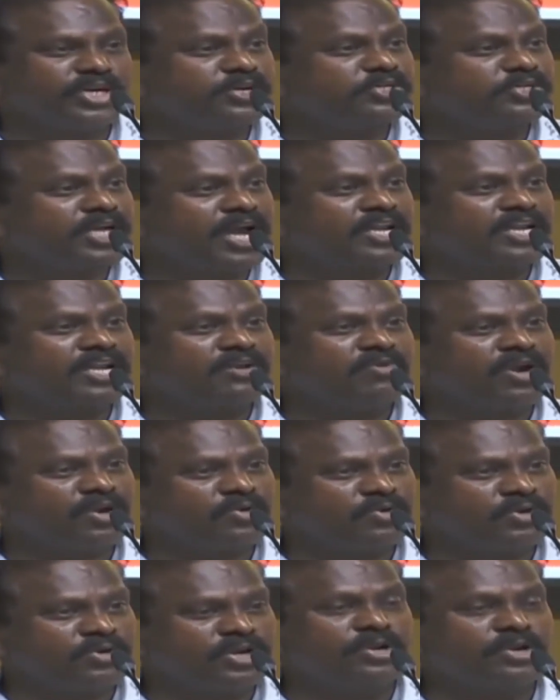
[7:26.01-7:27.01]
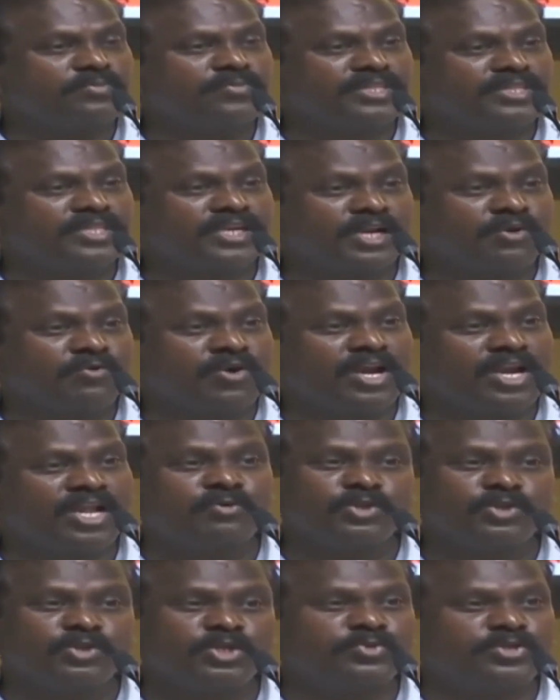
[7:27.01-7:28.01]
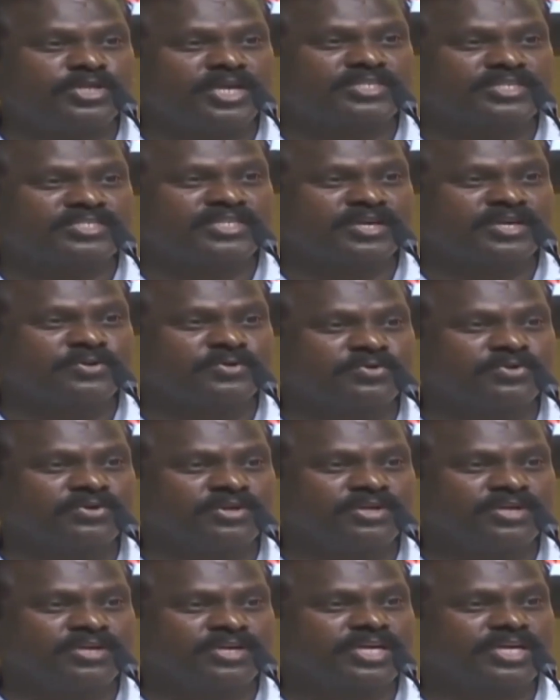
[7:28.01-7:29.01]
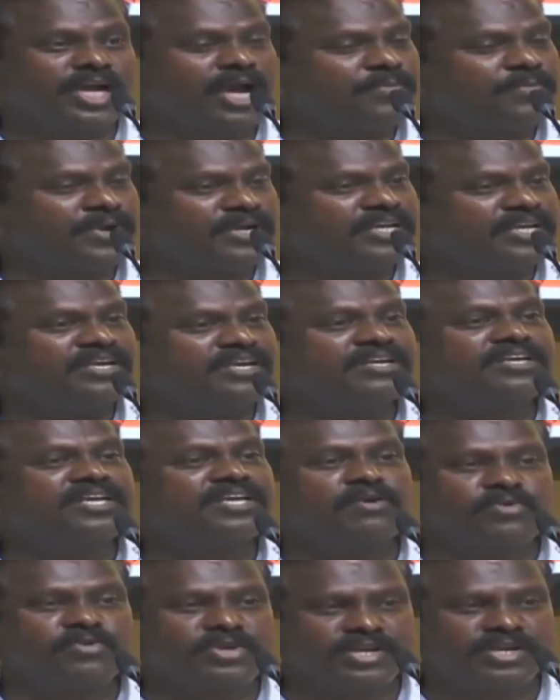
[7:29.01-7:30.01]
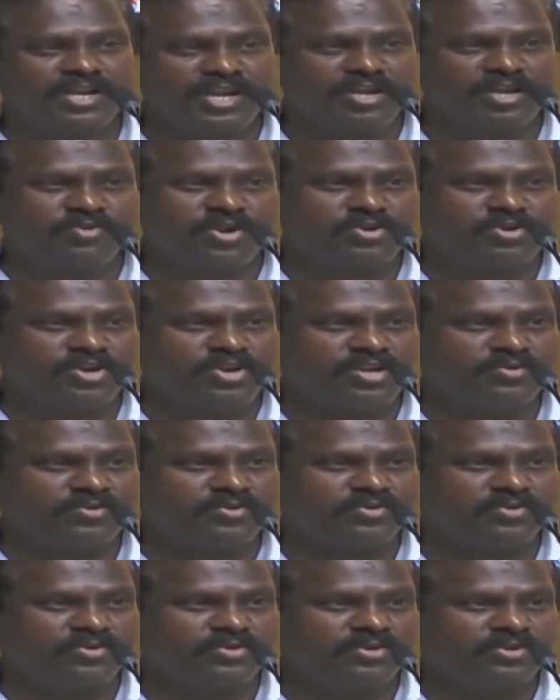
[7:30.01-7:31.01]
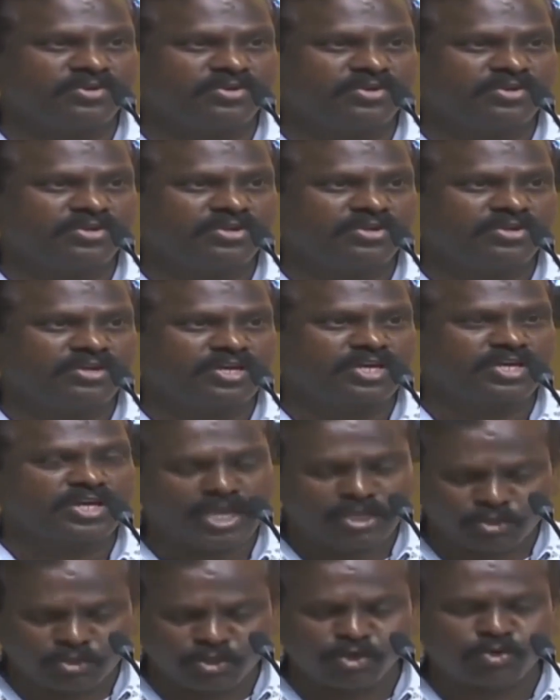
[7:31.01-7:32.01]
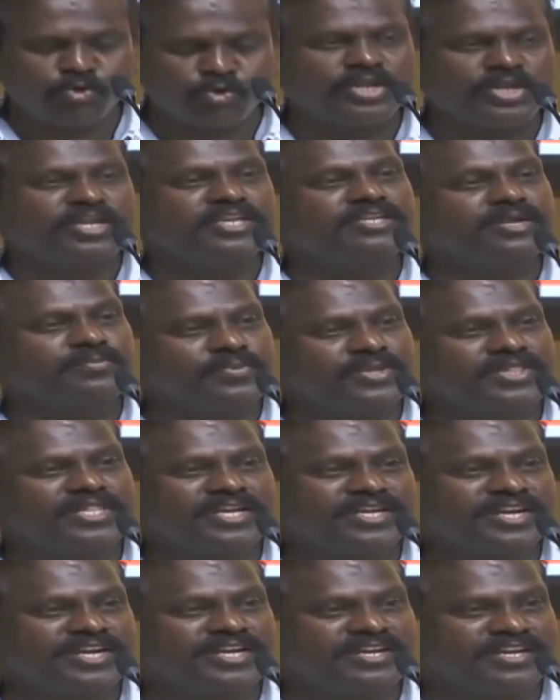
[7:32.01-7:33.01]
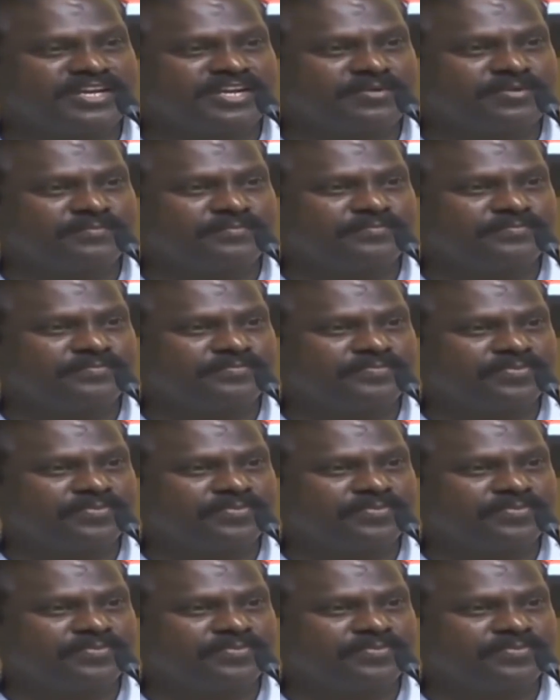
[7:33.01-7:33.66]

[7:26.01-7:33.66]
రెండు ఛానల్ వాళ్ళు రెండు పత్రికల వాళ్ళే ఉద్యమం చేస్తున్నారు కాబట్టి ఎవరికి లేరు అంటున్నారు రైతులకు కూడా నేను చెప్పింది ఏంటంటే